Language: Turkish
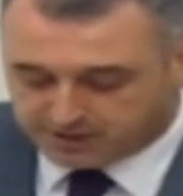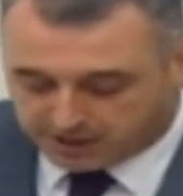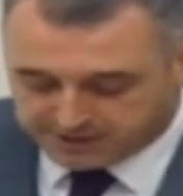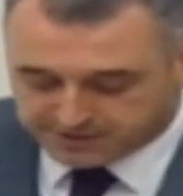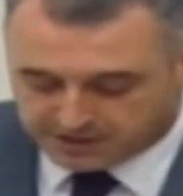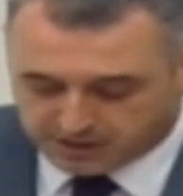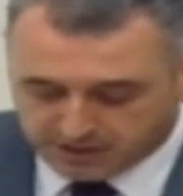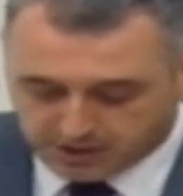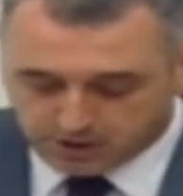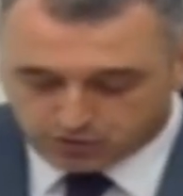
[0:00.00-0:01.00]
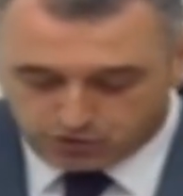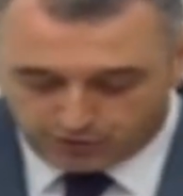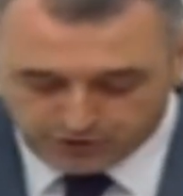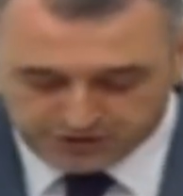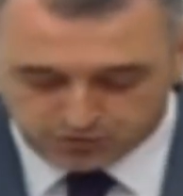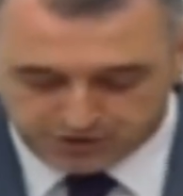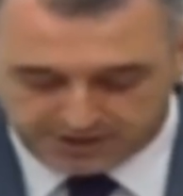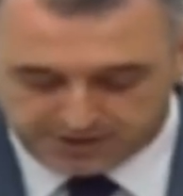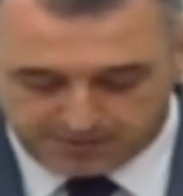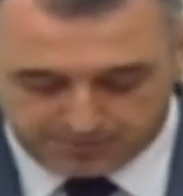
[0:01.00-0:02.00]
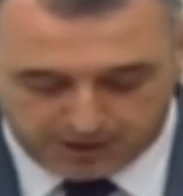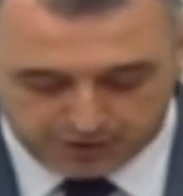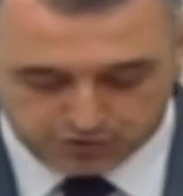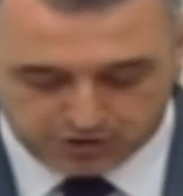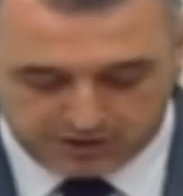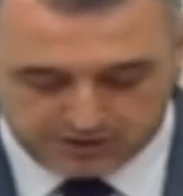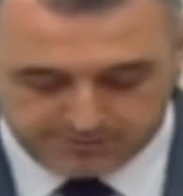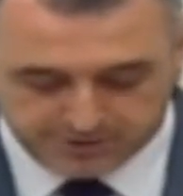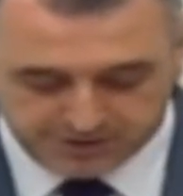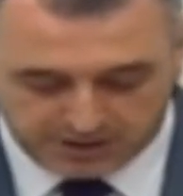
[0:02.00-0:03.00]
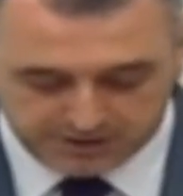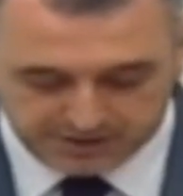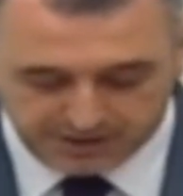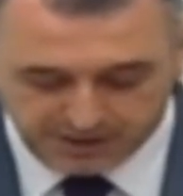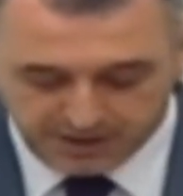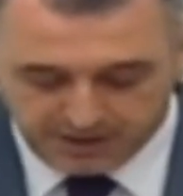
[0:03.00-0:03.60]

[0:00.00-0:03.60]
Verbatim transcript: ayında döviz üzerinden maruz kaldığımız saldırı